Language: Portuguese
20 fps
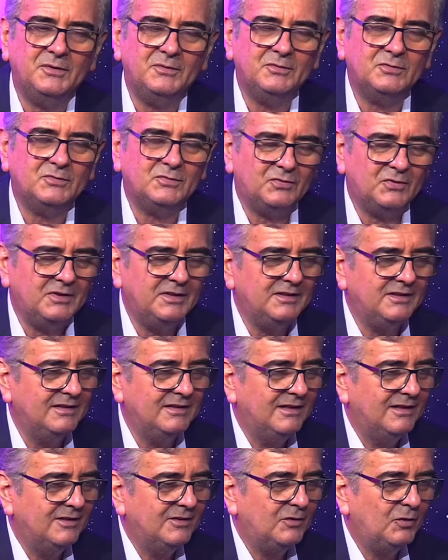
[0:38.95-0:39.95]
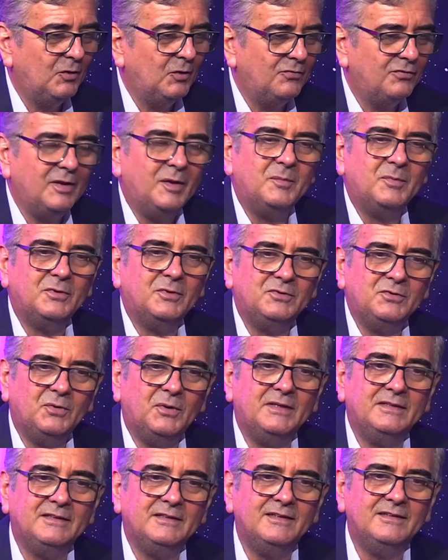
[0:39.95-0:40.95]
Isso foi em novembro de
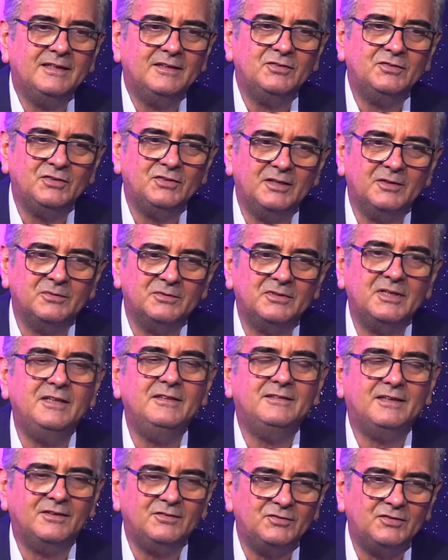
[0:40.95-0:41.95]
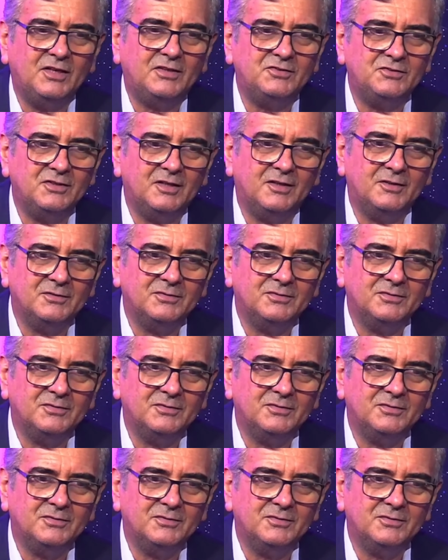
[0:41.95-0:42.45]
85, 37 anos.